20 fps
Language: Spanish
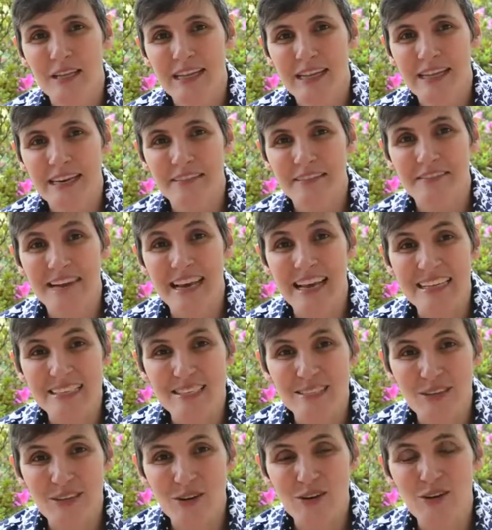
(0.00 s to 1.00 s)
de
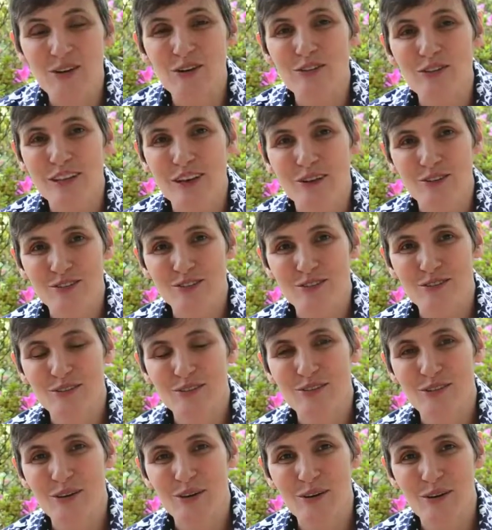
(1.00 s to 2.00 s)
reflexión, de
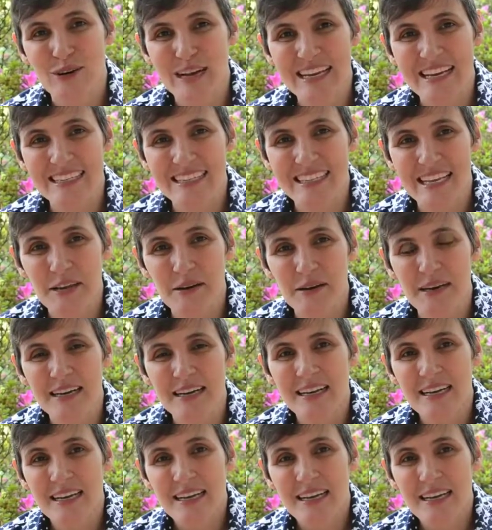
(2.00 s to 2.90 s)
construcción colectiva.